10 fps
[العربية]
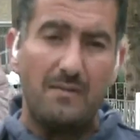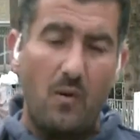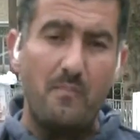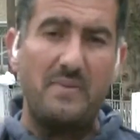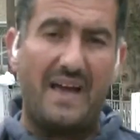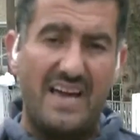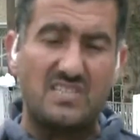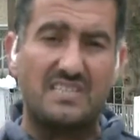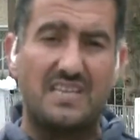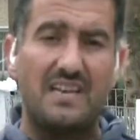هم
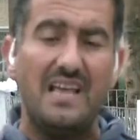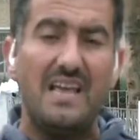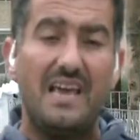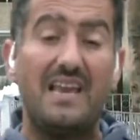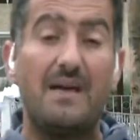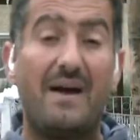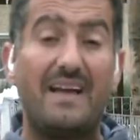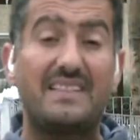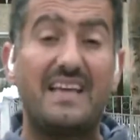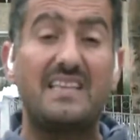بحاجة إلى
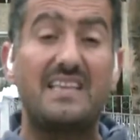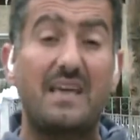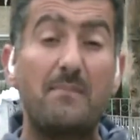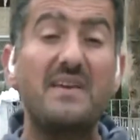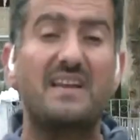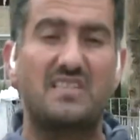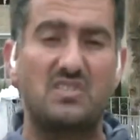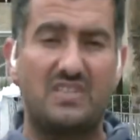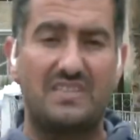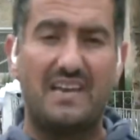معدات كبيرة
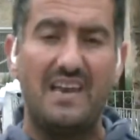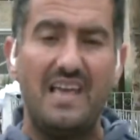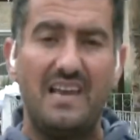جدا